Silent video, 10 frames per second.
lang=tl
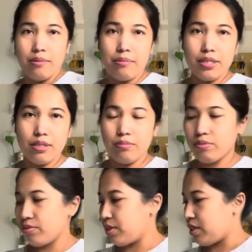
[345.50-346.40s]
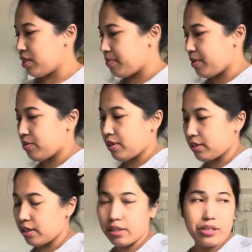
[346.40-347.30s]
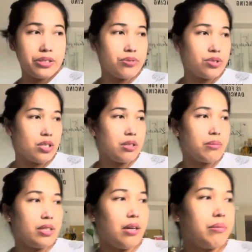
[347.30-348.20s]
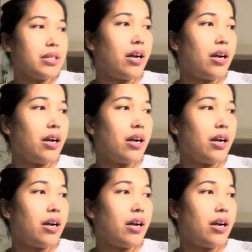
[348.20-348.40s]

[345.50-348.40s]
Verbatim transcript: May sibuyas. Pero dadalagan ko siya ng madaming